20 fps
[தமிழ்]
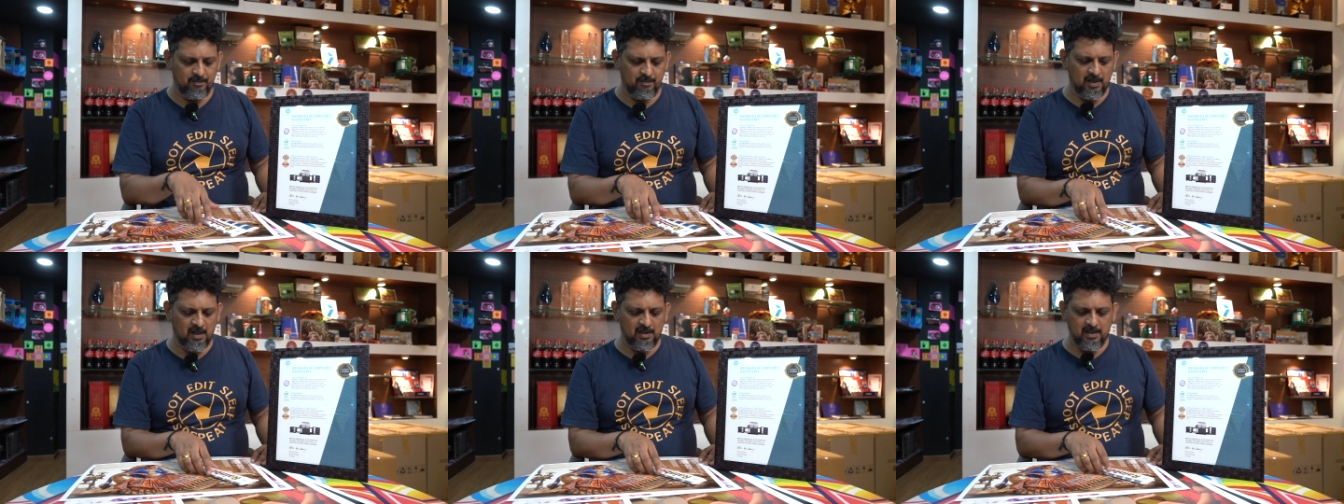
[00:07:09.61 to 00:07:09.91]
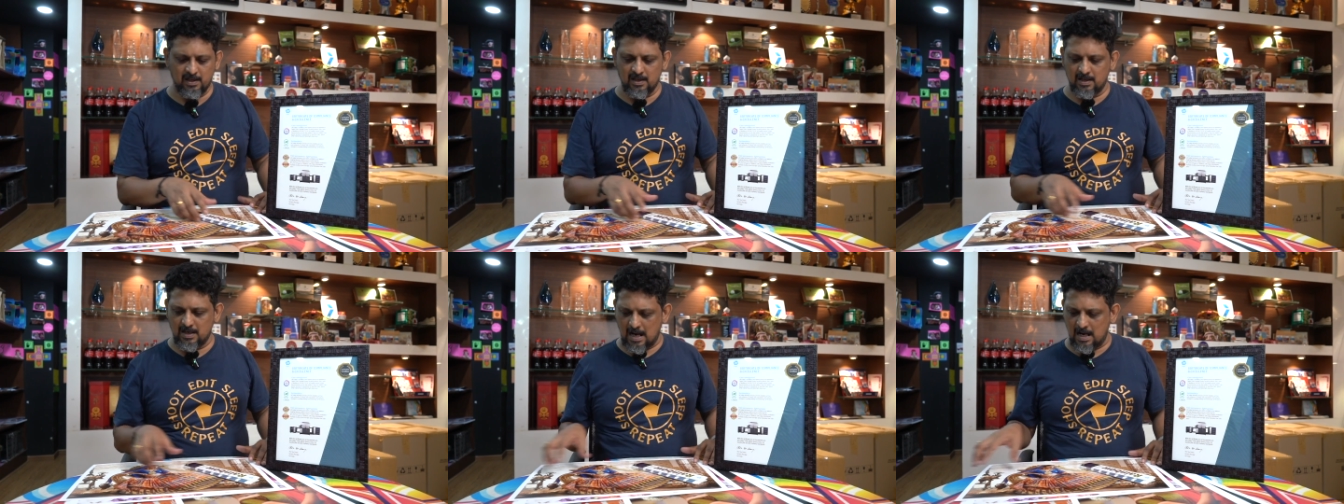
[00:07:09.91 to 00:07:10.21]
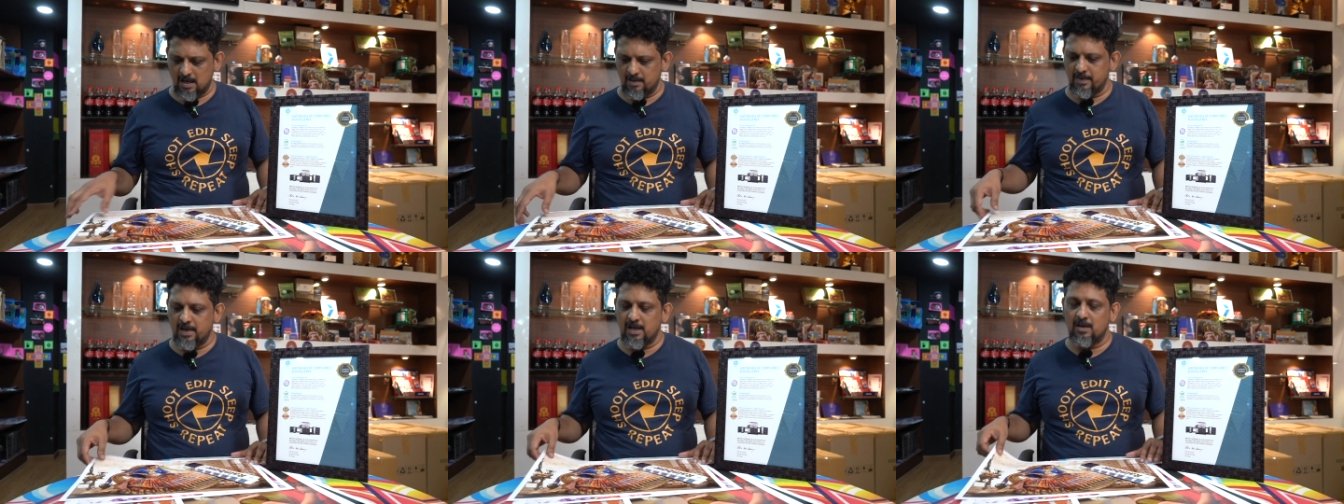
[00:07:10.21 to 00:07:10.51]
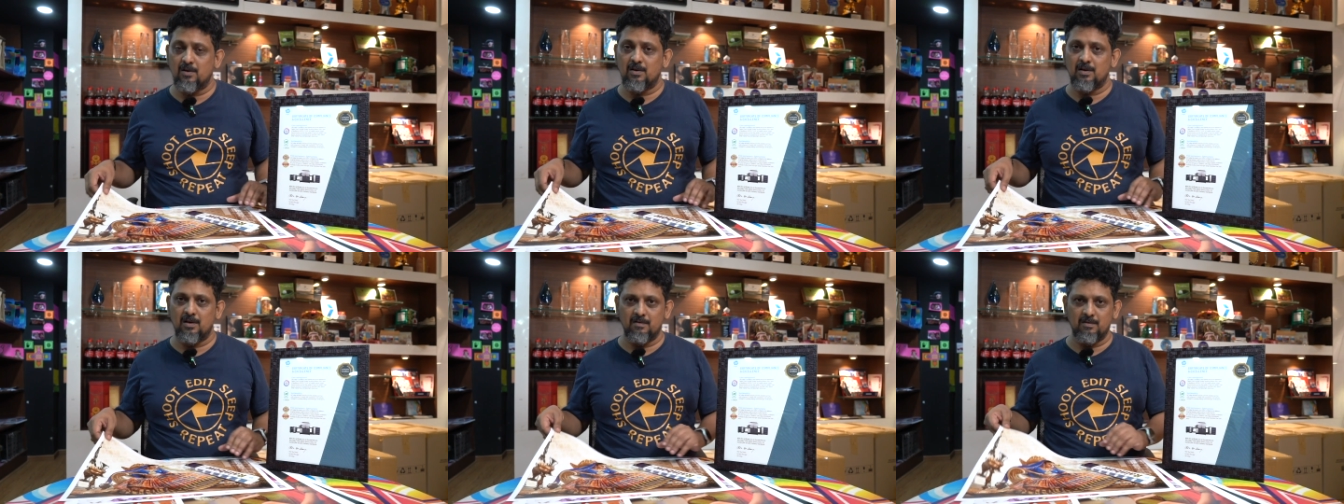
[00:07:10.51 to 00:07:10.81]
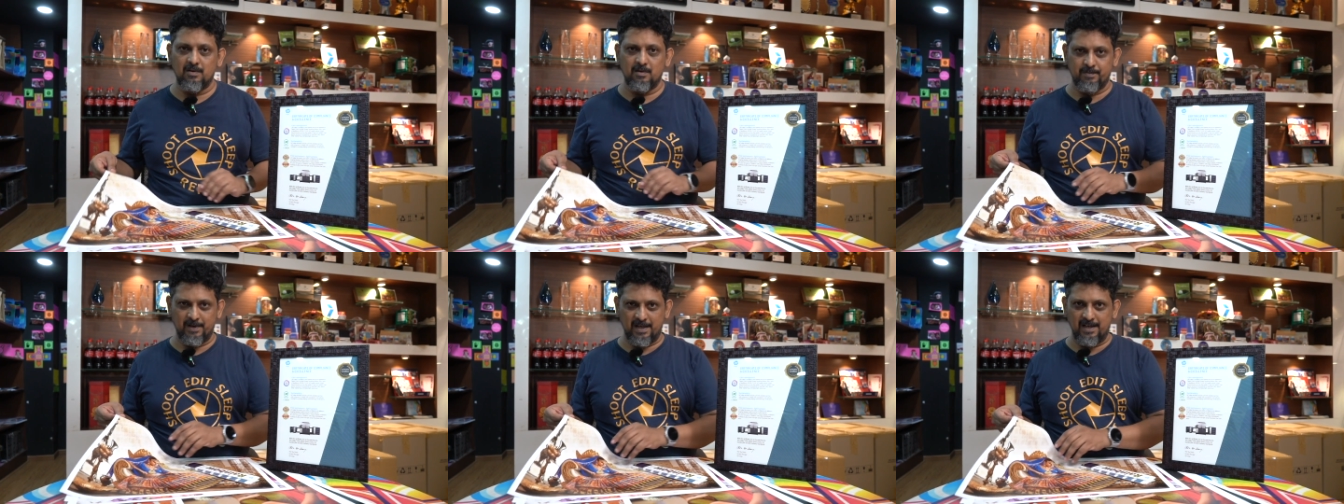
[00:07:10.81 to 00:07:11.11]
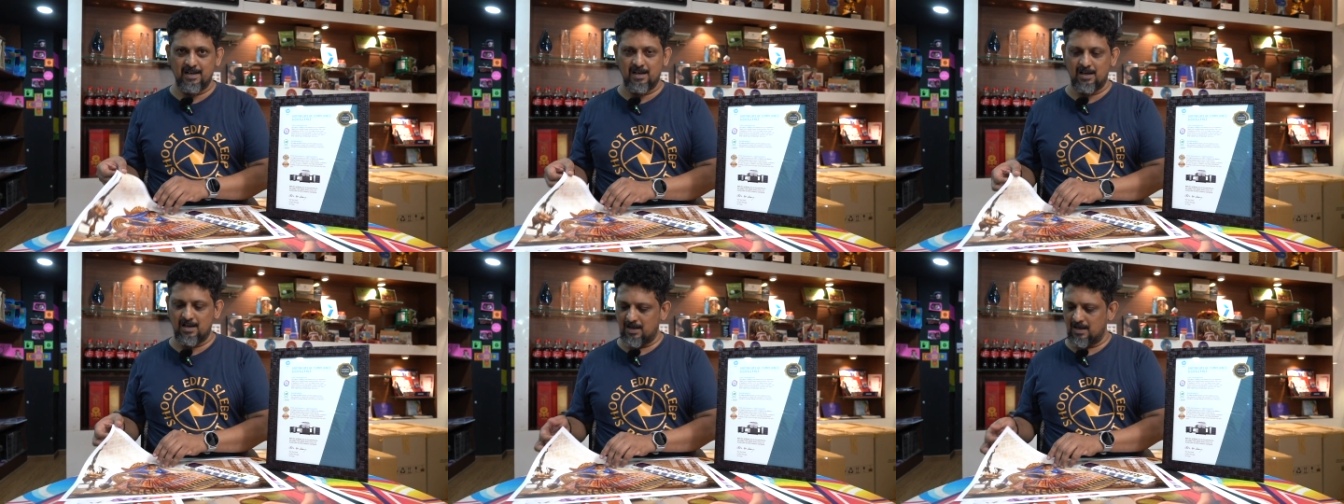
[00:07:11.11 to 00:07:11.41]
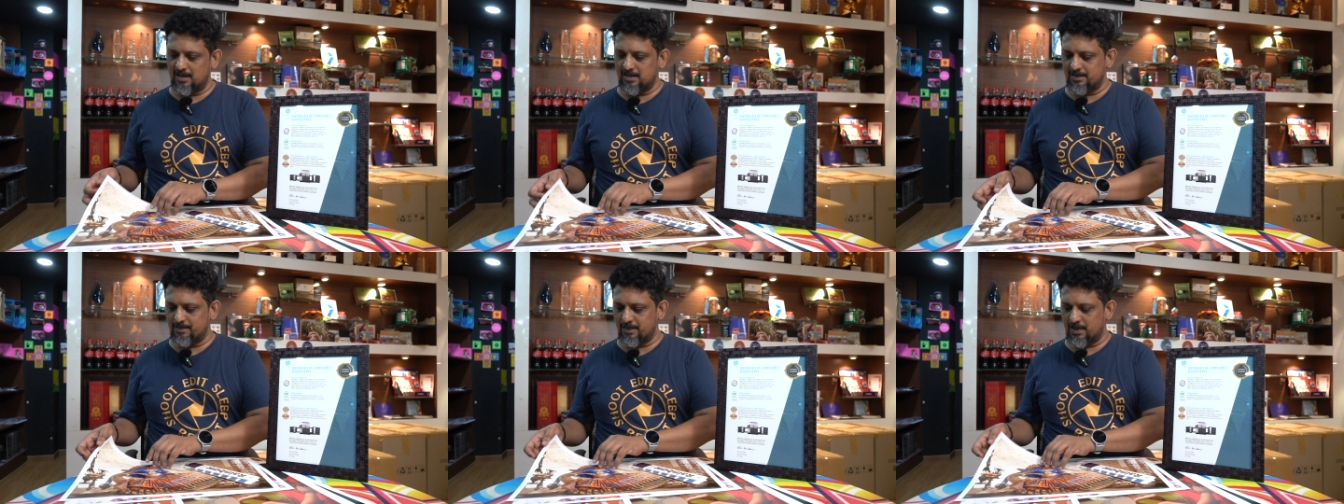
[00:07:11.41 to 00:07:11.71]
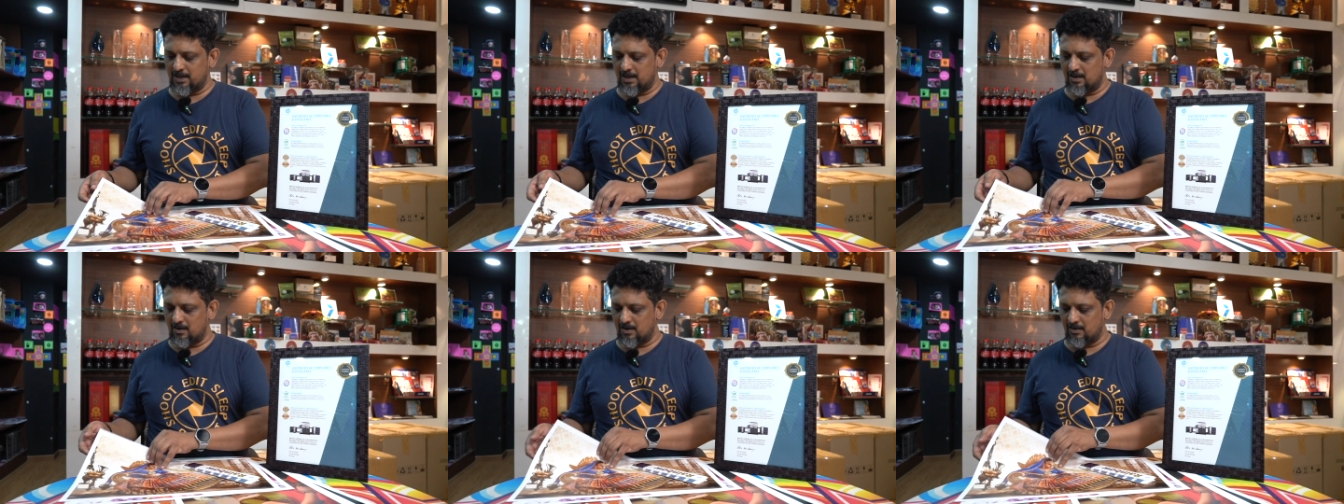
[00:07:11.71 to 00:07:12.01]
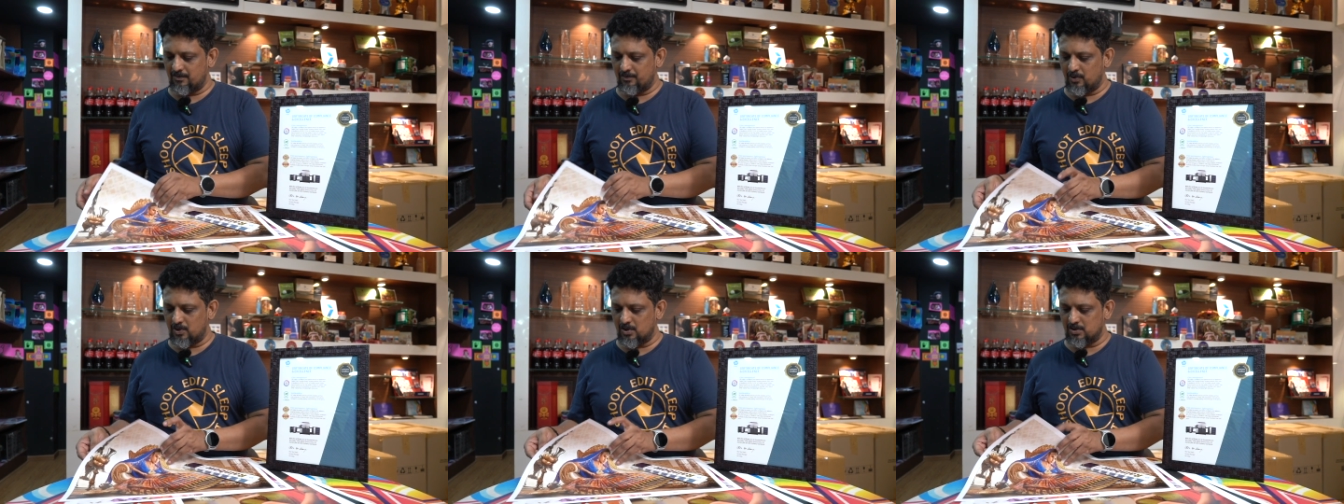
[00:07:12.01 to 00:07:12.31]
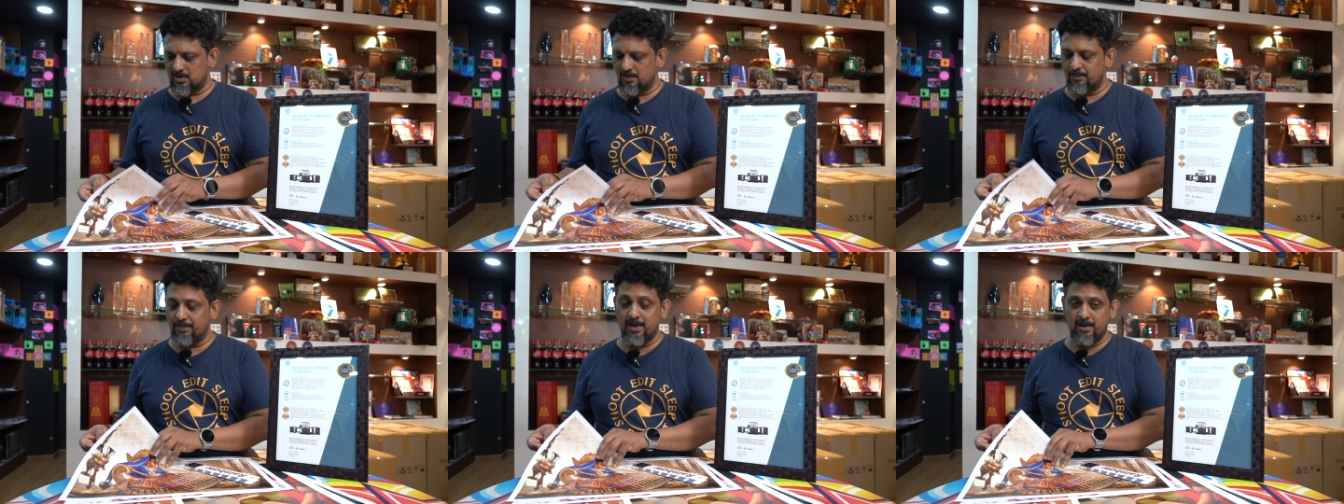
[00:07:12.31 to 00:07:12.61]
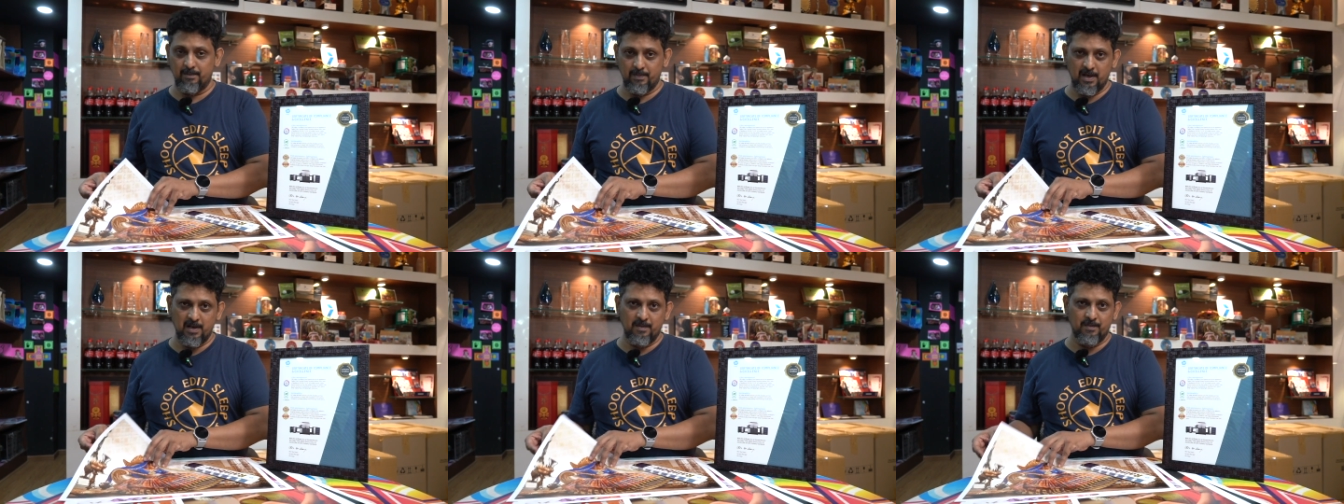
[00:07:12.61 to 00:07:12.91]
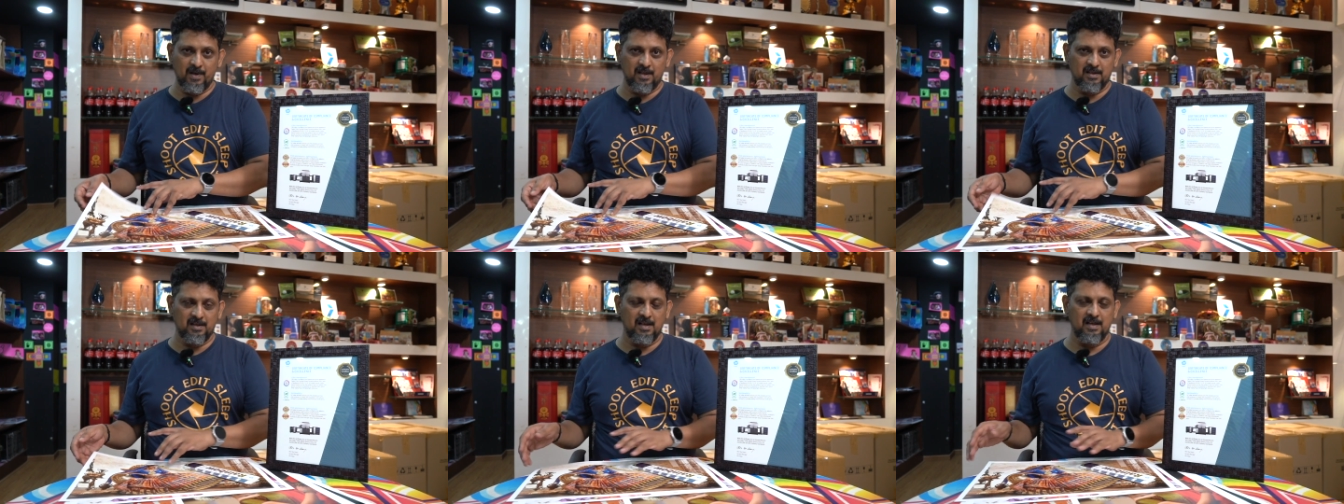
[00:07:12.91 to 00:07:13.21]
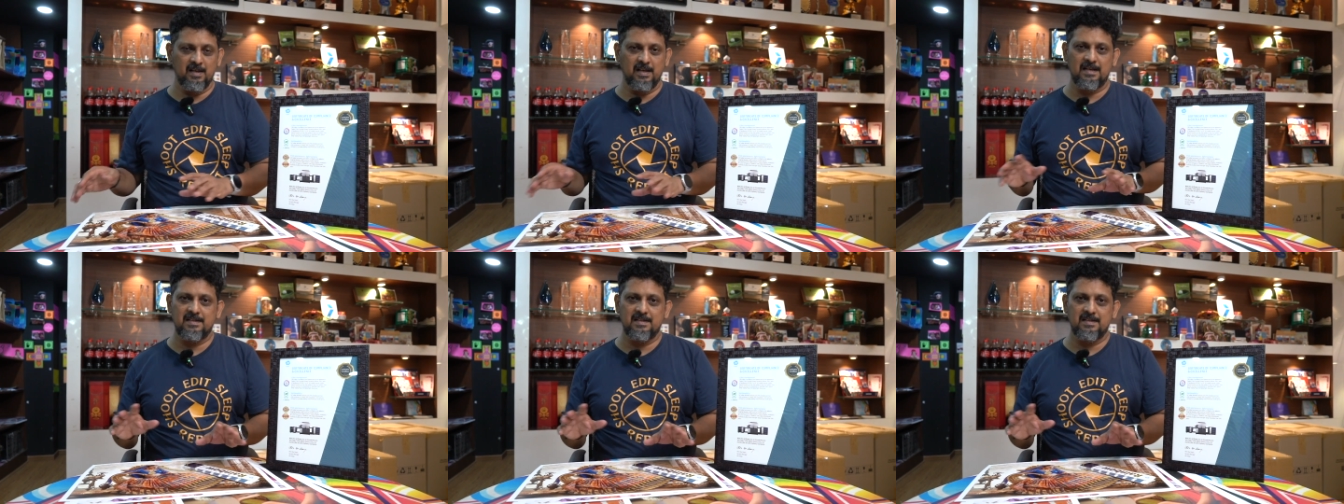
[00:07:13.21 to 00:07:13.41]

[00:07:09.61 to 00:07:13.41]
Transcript: பார்த்தீங்கன்னா நானுமே என்னோடய பிரிண்ட்லாம் அடித்து பார்த்தேன் என்னோடய ஃபோட்டோஸ்லாம் பிரிண்ட் பண்ணி பார்த்தேன்